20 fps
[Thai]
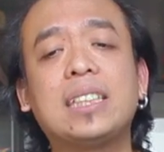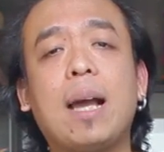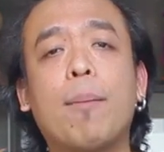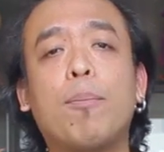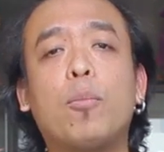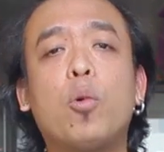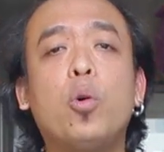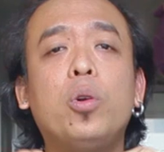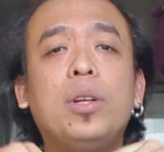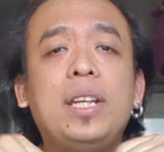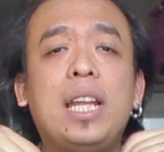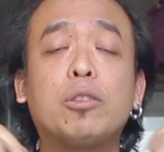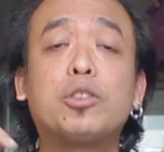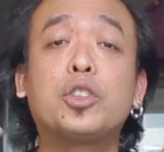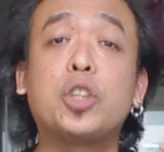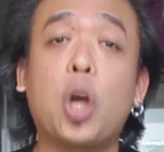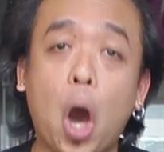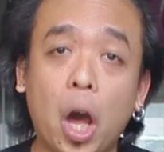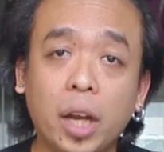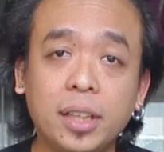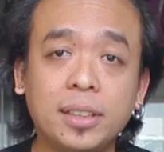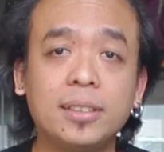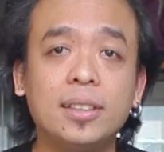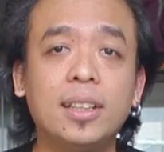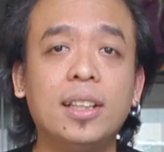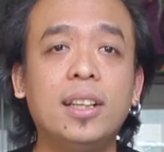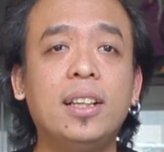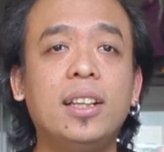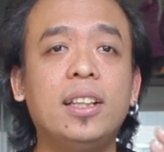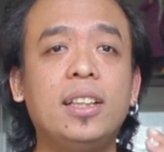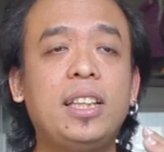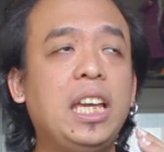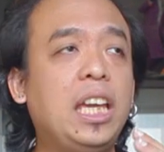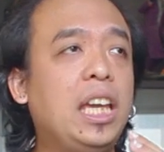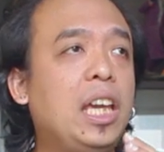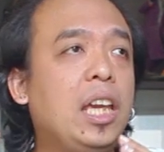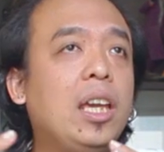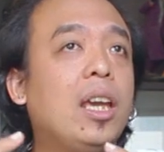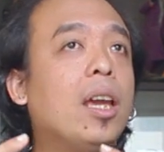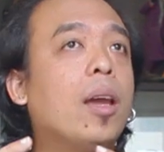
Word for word: กับคุณเดลสกอต ที่